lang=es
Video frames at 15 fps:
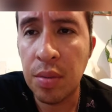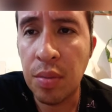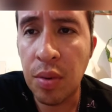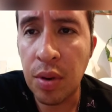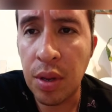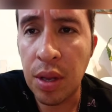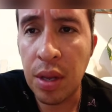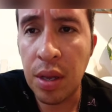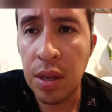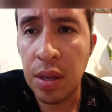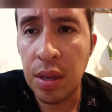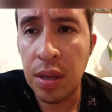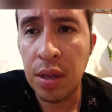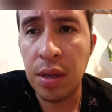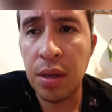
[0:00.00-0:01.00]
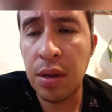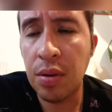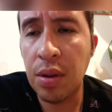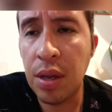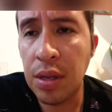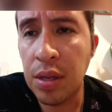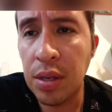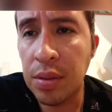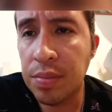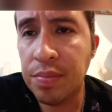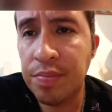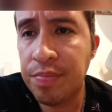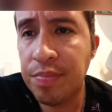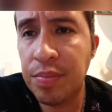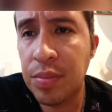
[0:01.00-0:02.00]
Porque creo que,
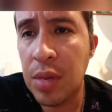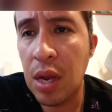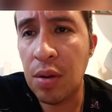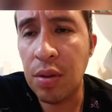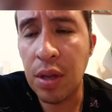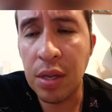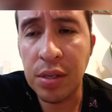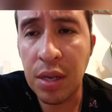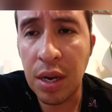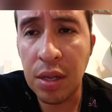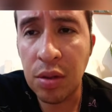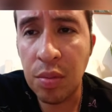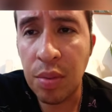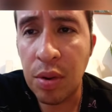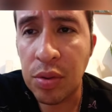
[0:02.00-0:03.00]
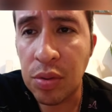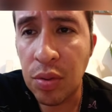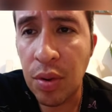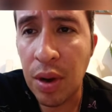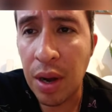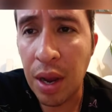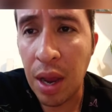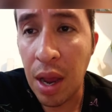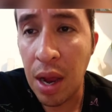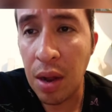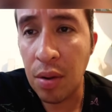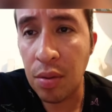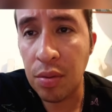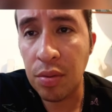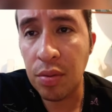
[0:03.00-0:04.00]
ya lo dije hace rato, pero es un
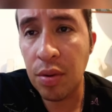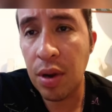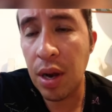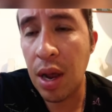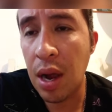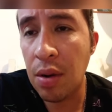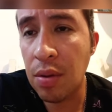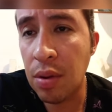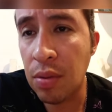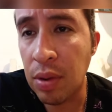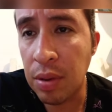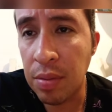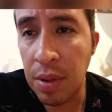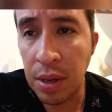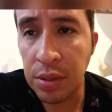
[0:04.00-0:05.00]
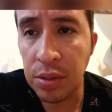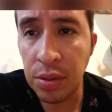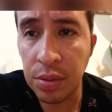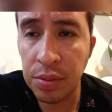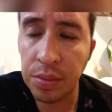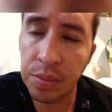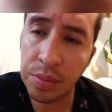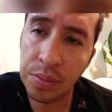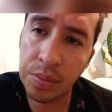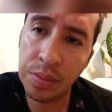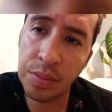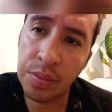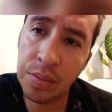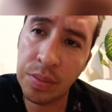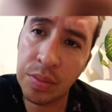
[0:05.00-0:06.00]
regalo, un regalo del universo,
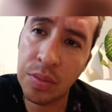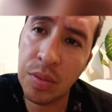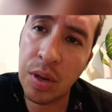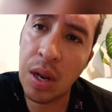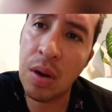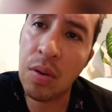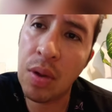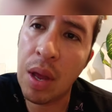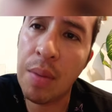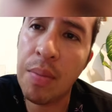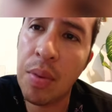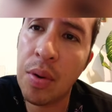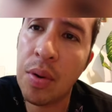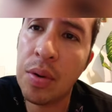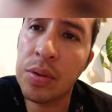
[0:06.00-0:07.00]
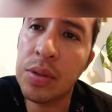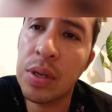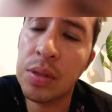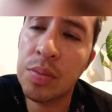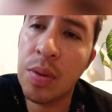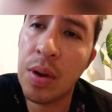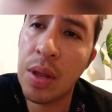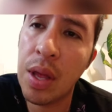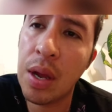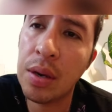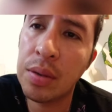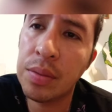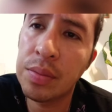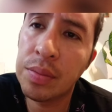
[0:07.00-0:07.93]
un regalo que a poco se les puede dar.